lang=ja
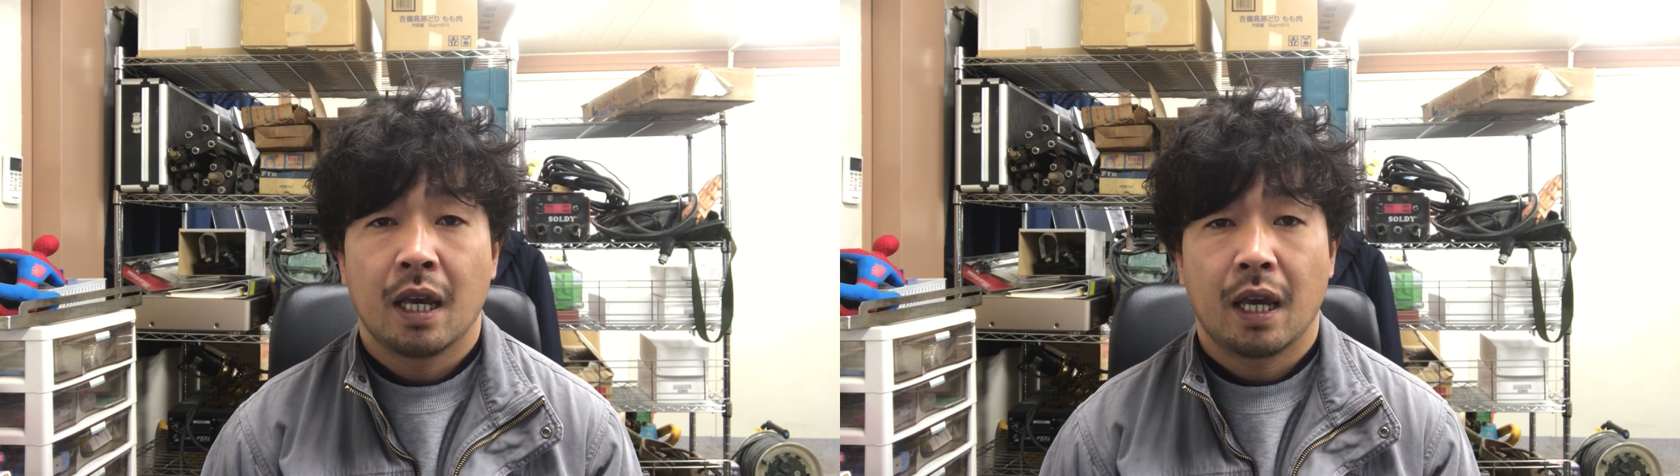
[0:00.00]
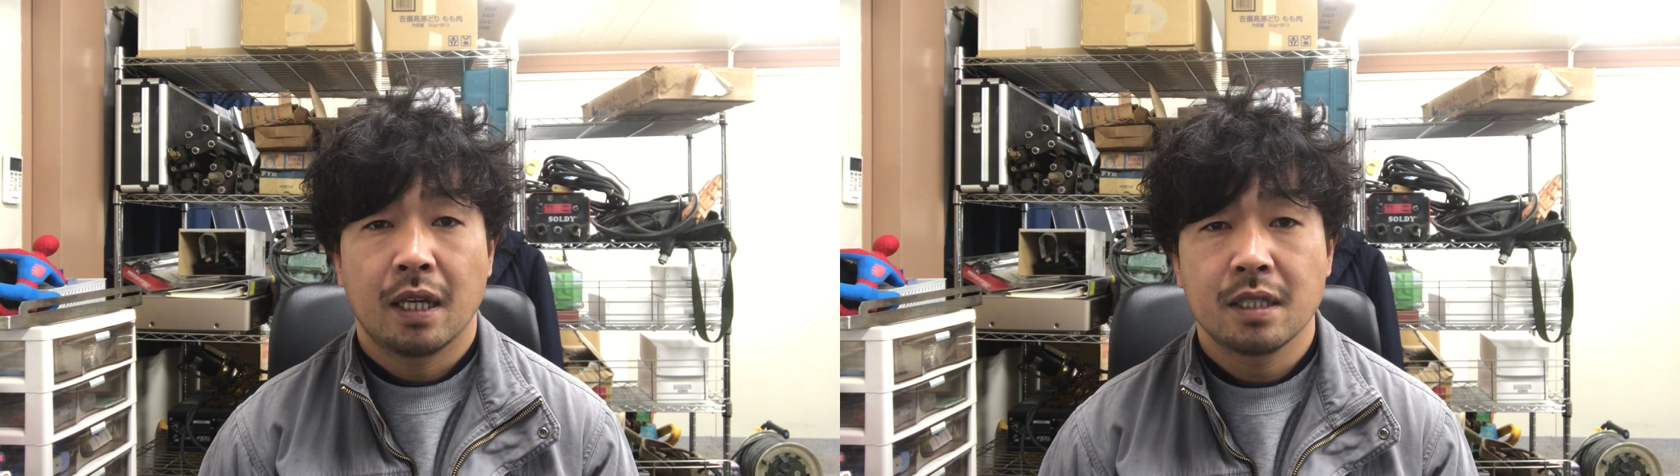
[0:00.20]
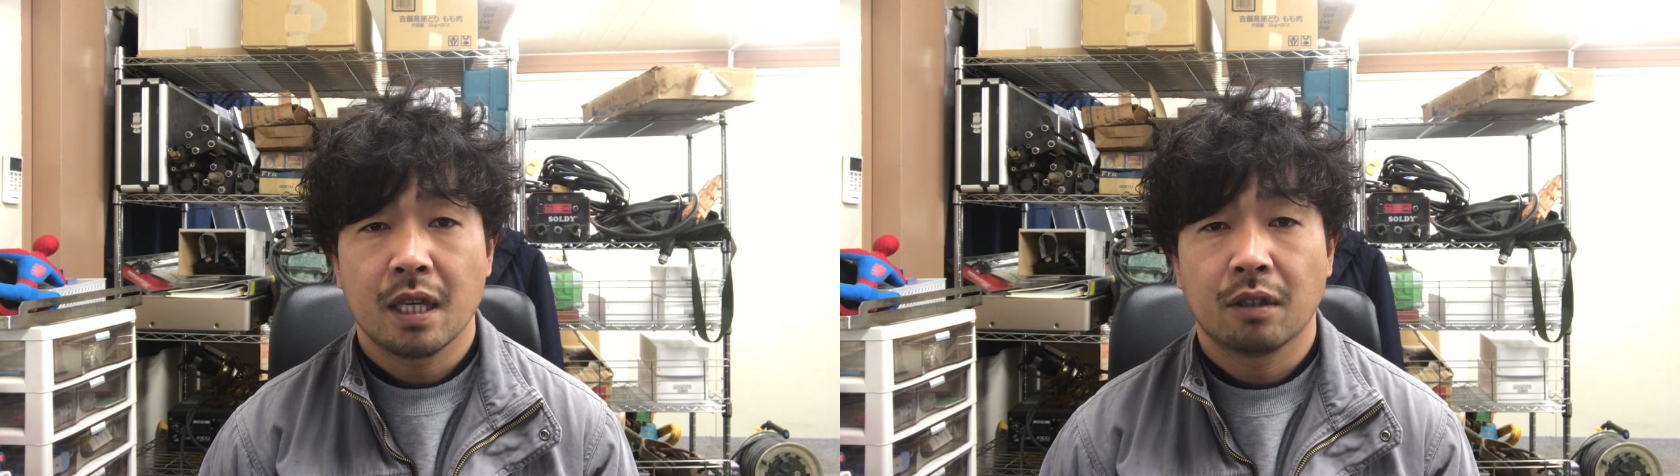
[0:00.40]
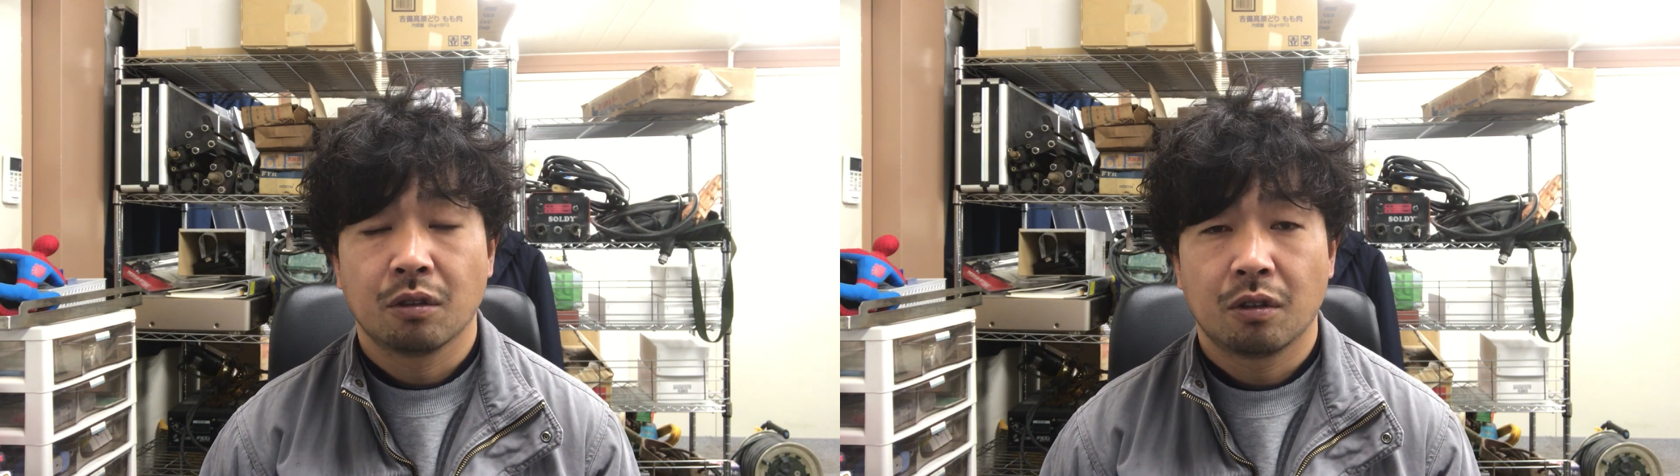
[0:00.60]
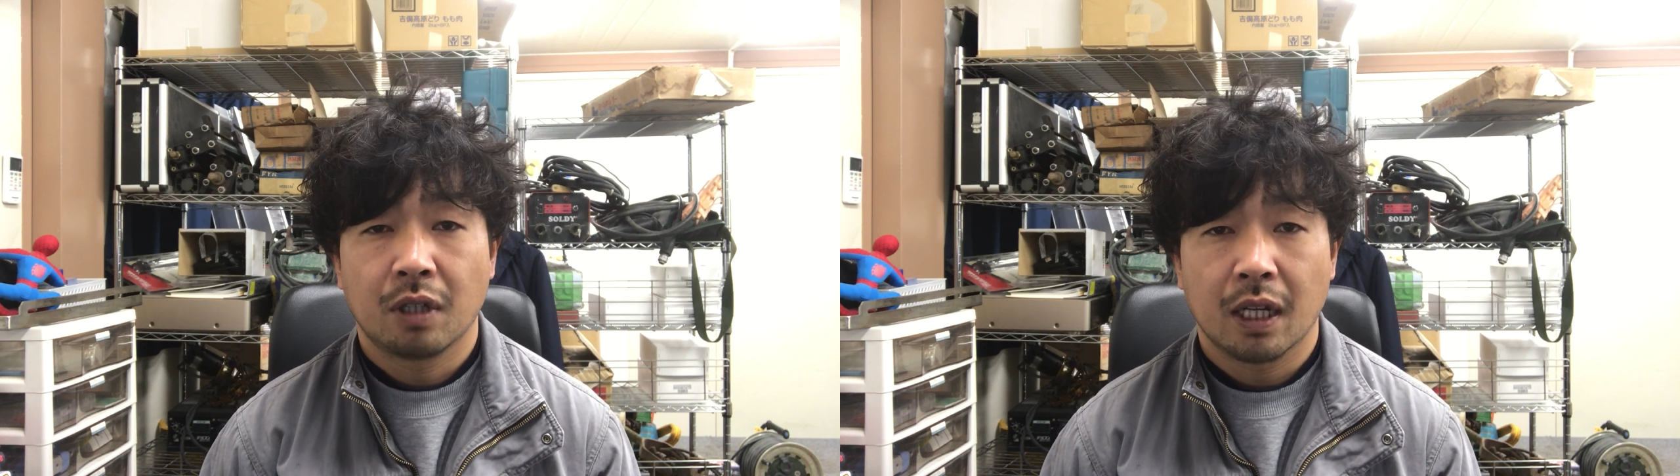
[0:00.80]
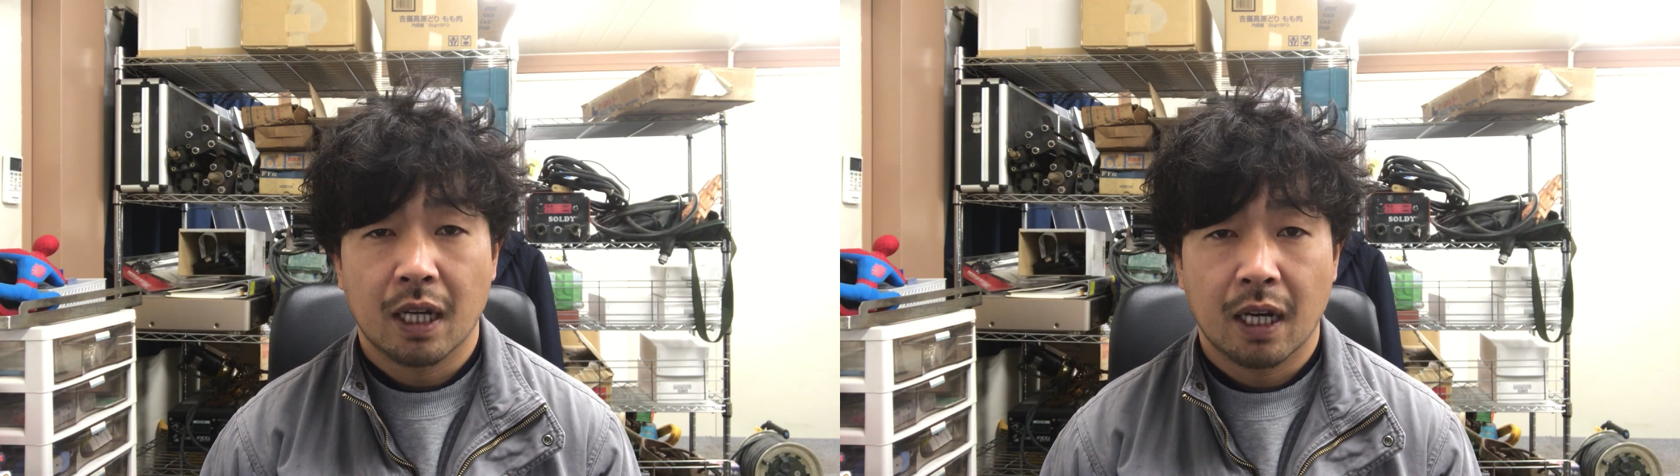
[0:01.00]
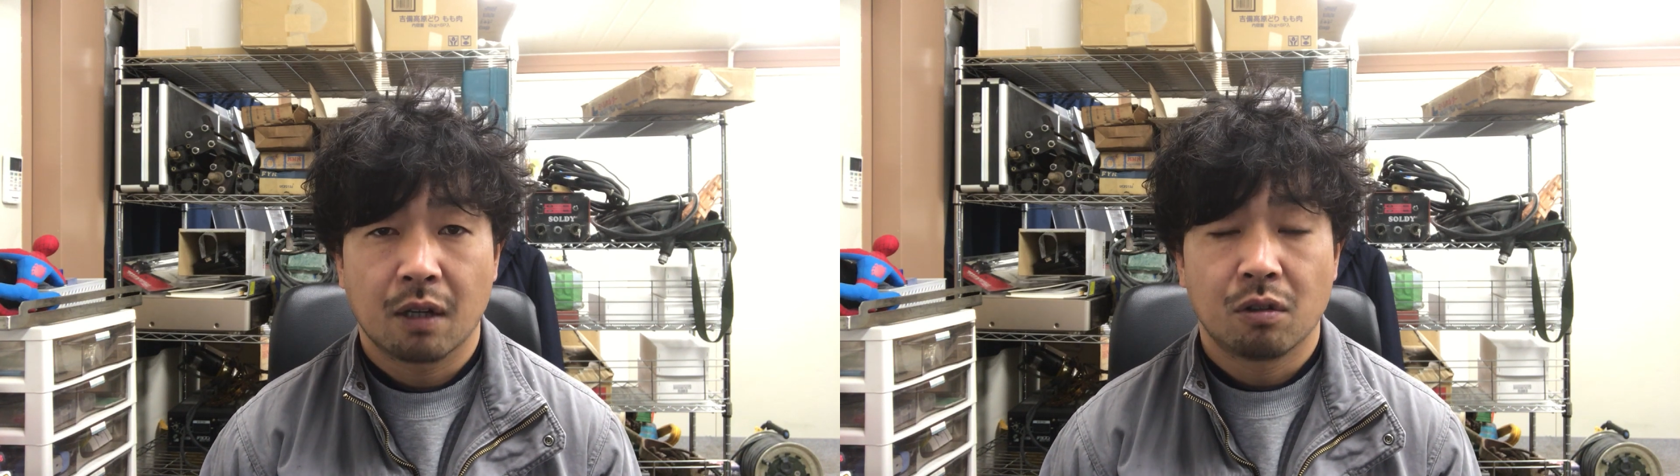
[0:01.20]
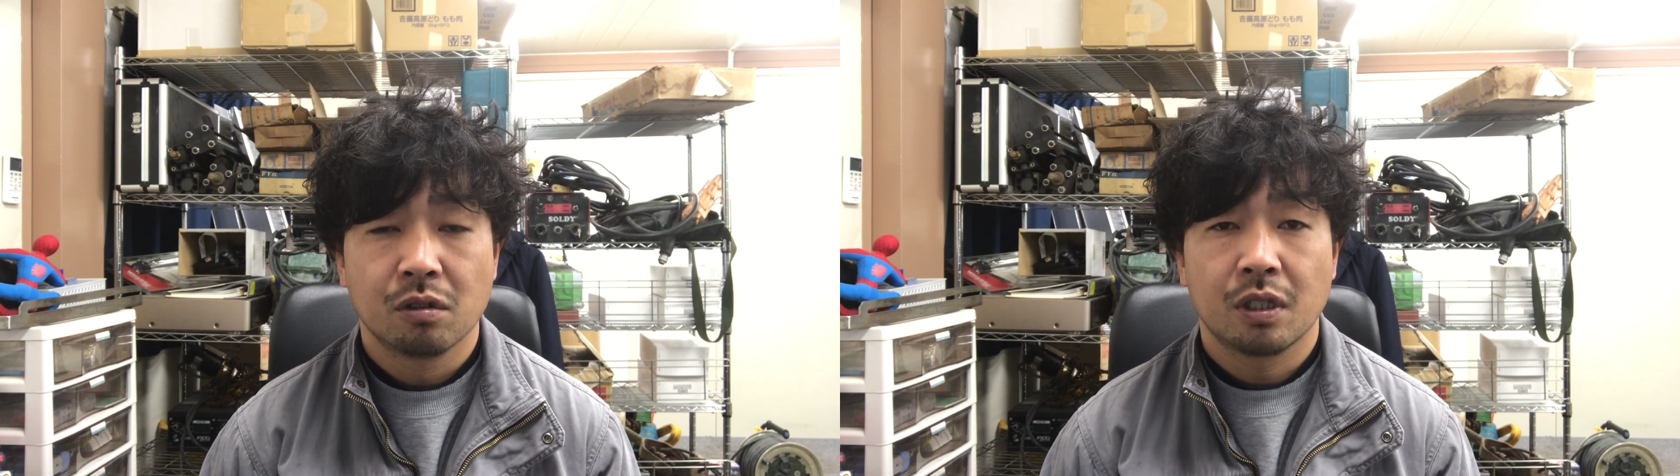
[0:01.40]
えー、以前の動画から
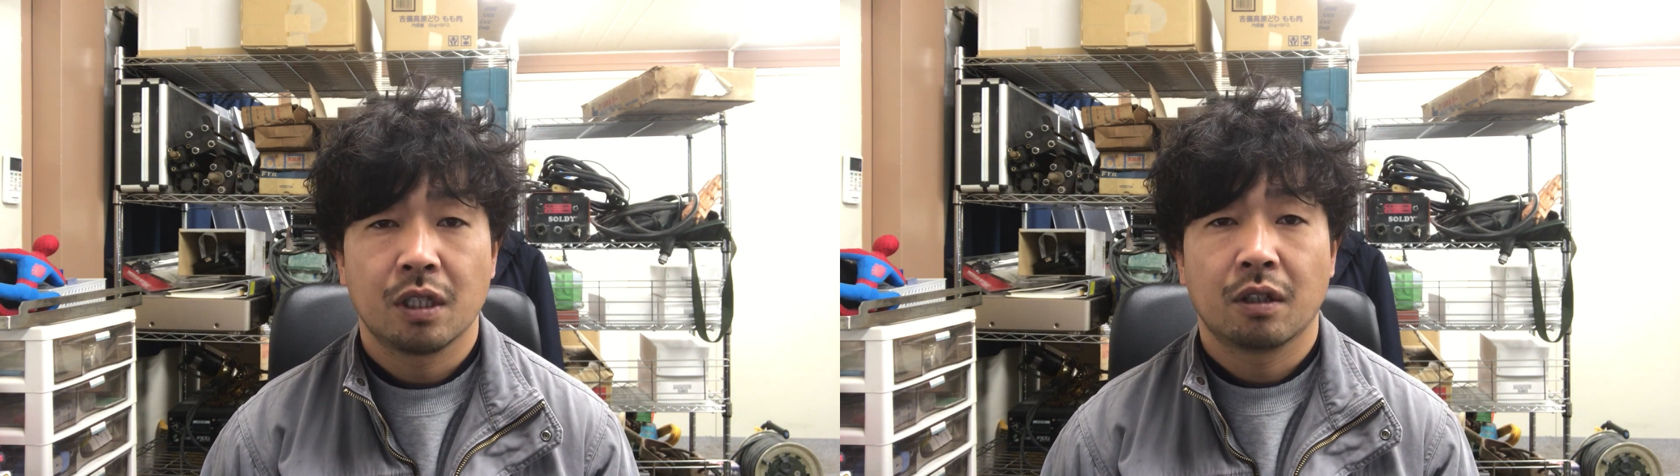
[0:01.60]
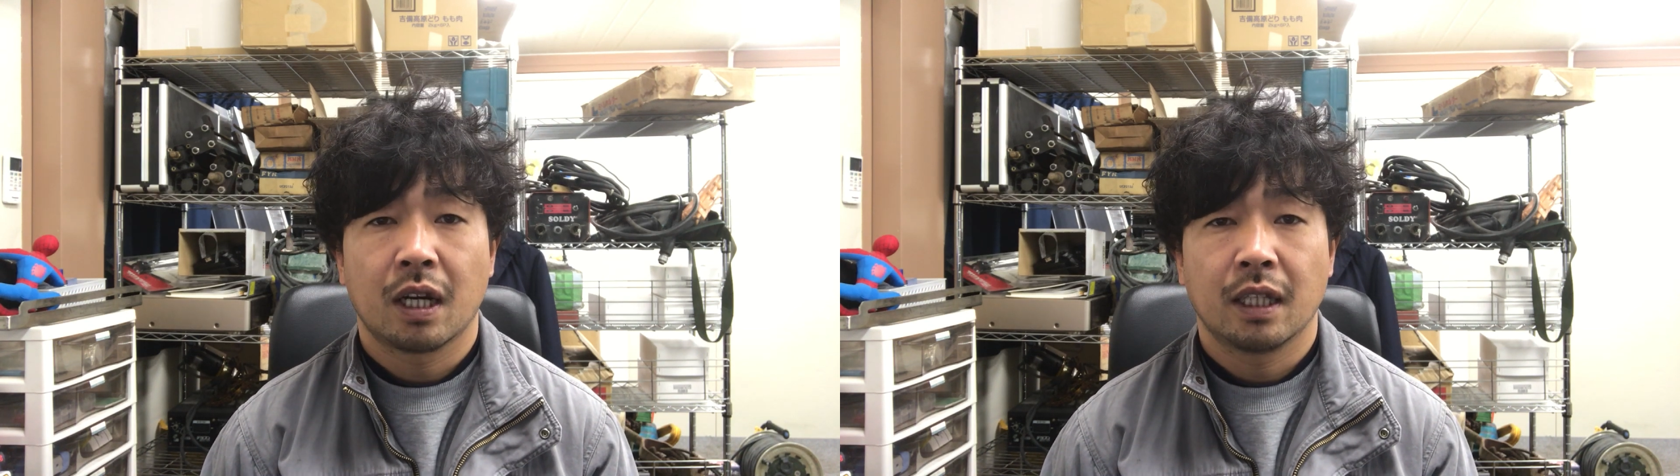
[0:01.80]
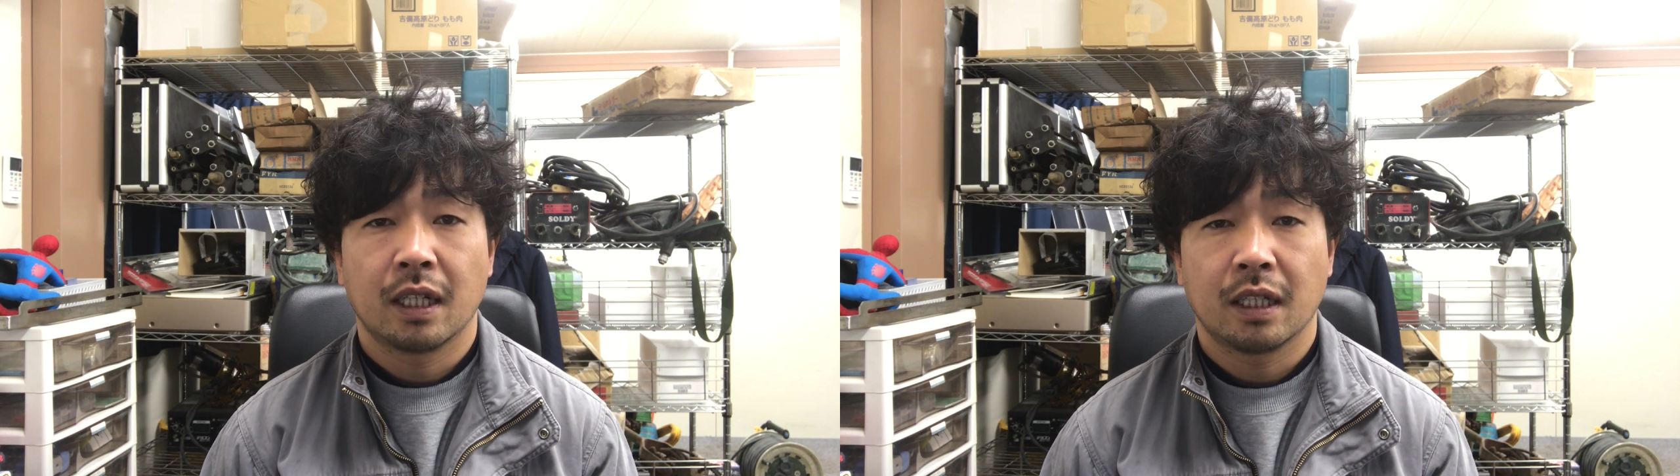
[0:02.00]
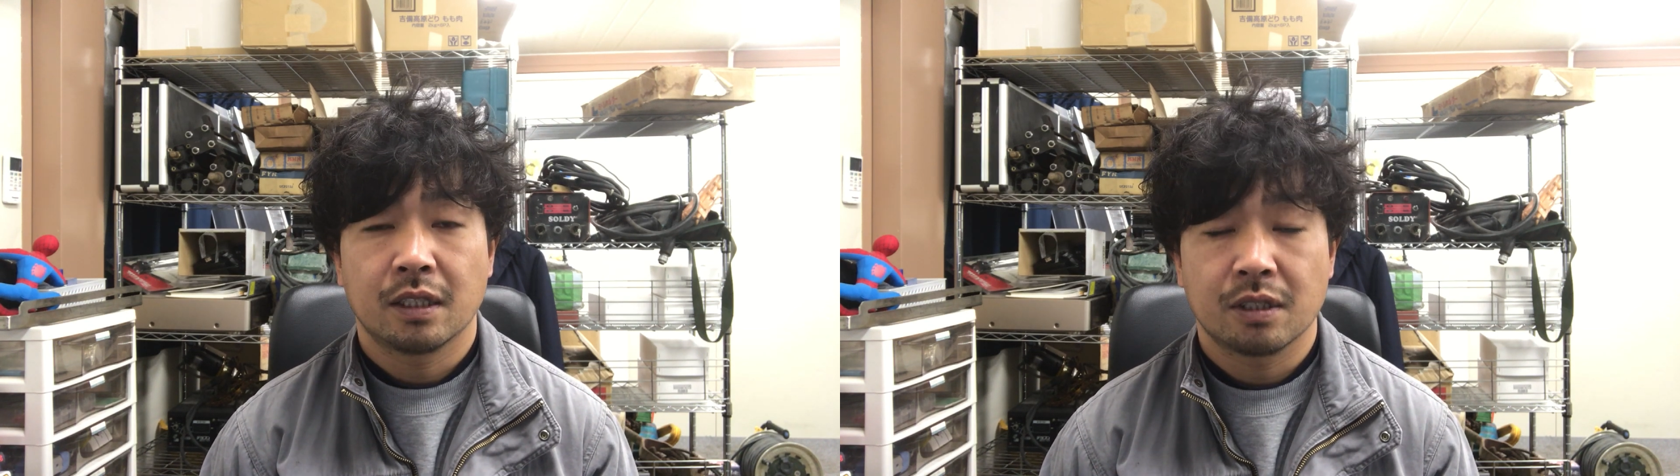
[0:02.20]
コンクリート観覧に